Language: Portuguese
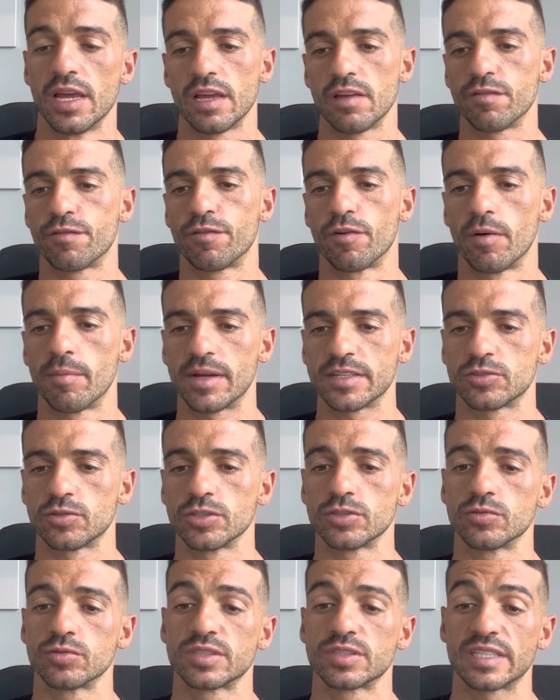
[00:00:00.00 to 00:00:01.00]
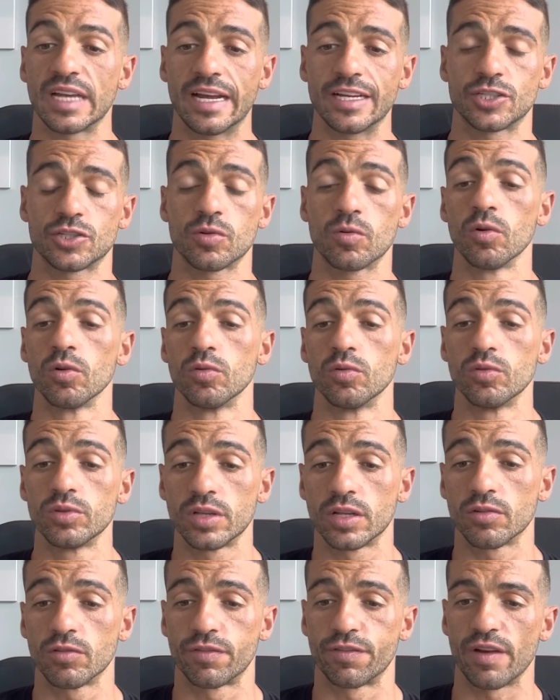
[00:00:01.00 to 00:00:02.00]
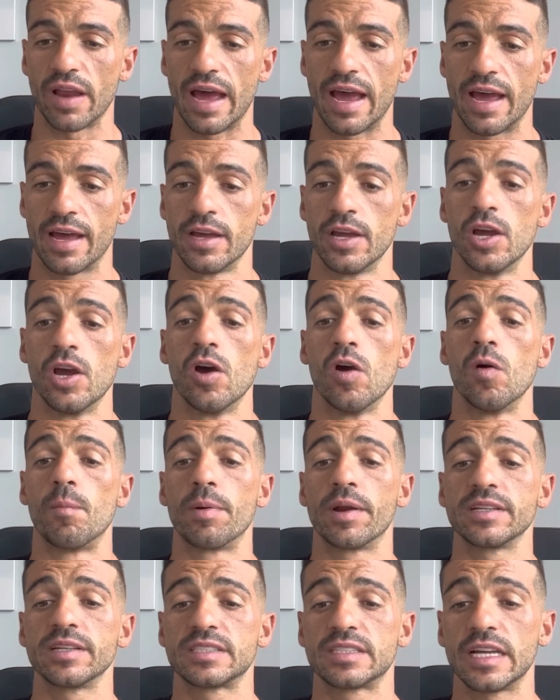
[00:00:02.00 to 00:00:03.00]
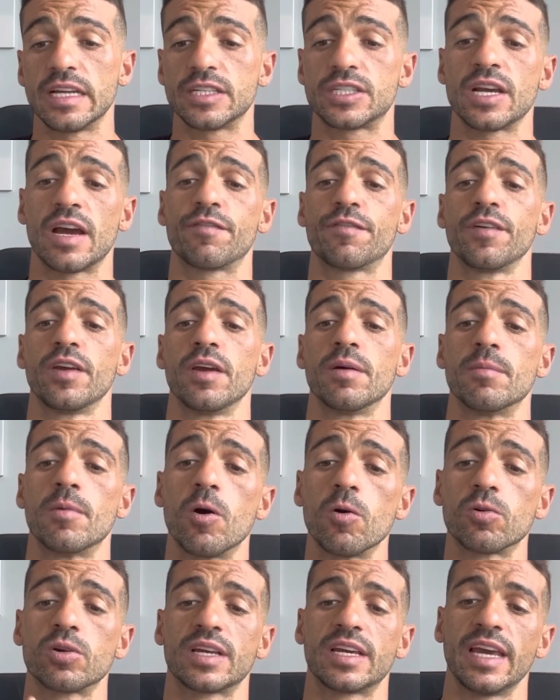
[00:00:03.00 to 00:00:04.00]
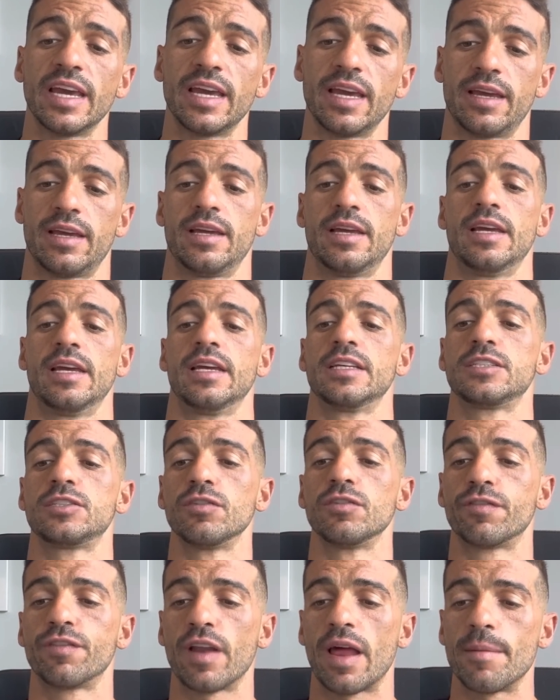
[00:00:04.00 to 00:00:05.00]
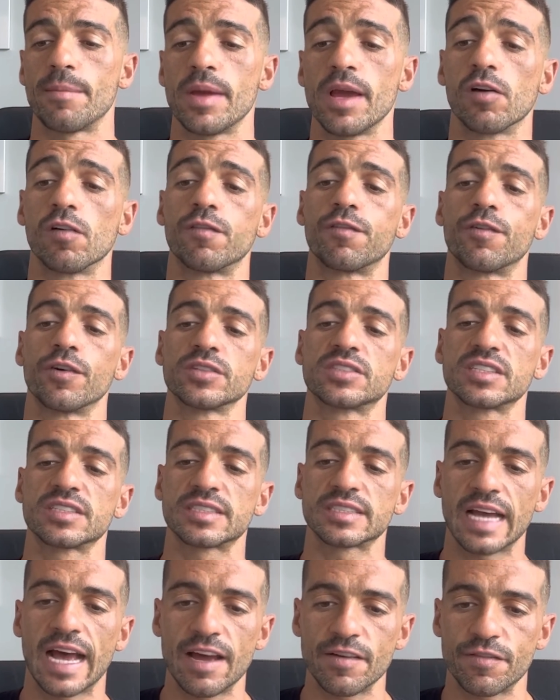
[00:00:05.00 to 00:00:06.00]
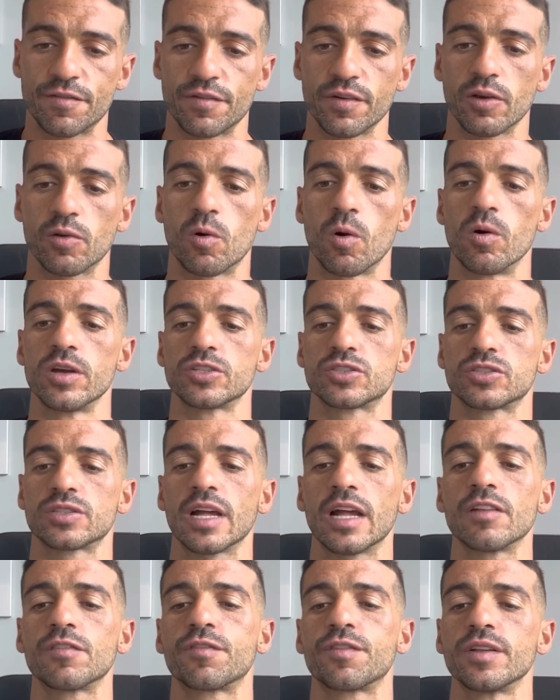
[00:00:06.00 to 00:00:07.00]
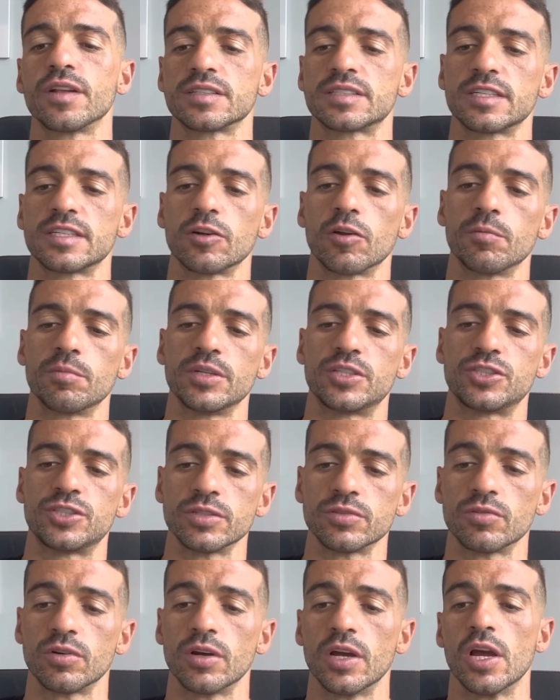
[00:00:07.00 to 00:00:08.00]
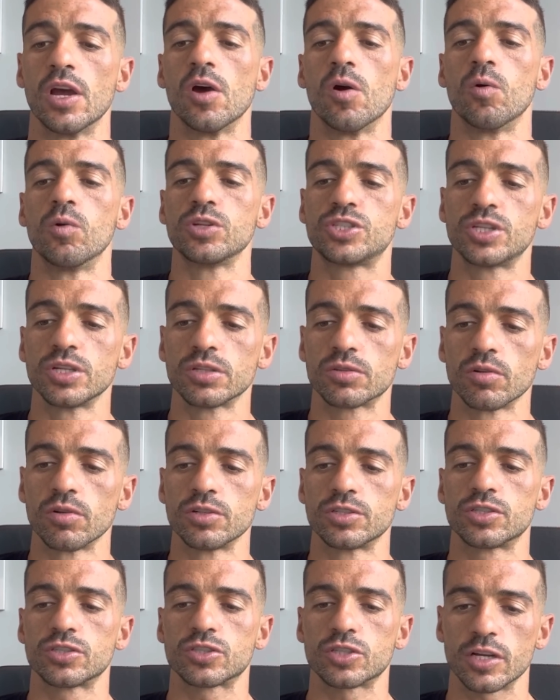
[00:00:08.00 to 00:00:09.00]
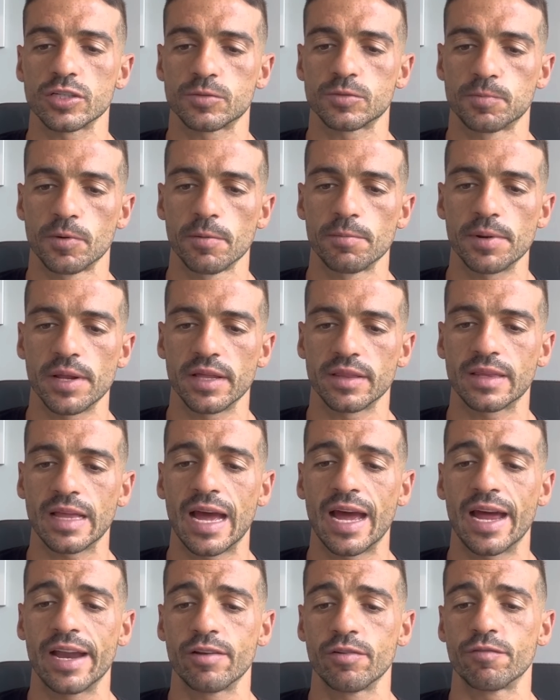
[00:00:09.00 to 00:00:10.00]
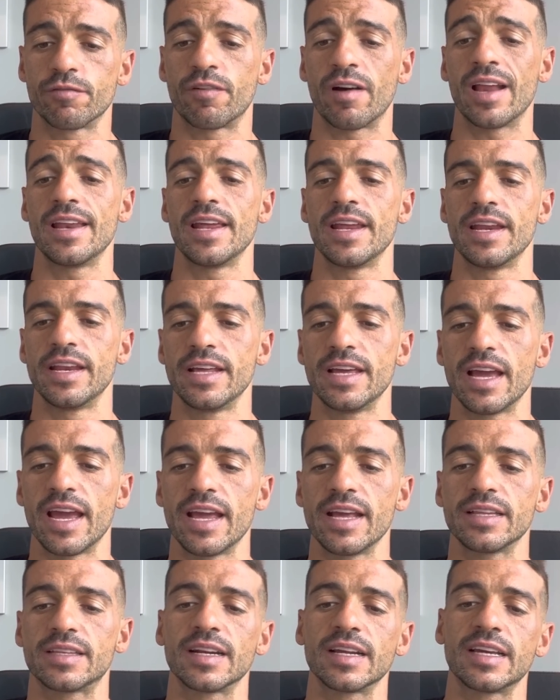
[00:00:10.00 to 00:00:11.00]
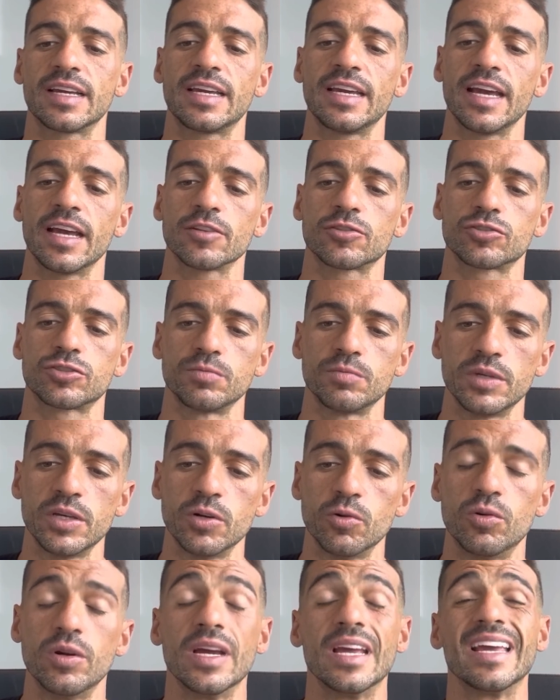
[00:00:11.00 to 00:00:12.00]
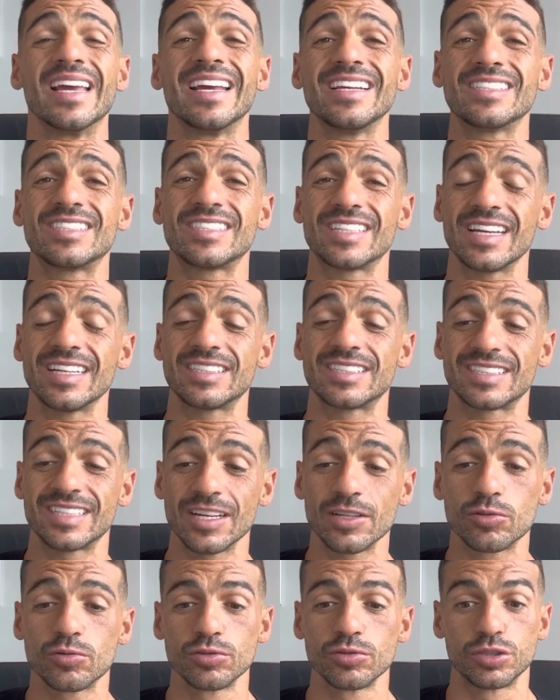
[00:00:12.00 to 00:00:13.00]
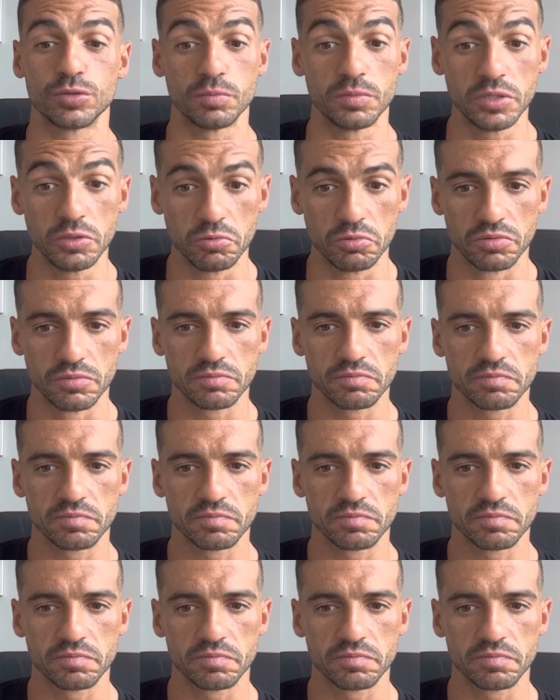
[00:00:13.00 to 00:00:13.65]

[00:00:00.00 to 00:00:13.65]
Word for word: Informações do site Coluna do Fla. O presidente afirmou que se o Flamengo fosse SAF, com o resultado financeiro obtido, o título de sócio proprietário valeria entre 500 mil e 600 mil.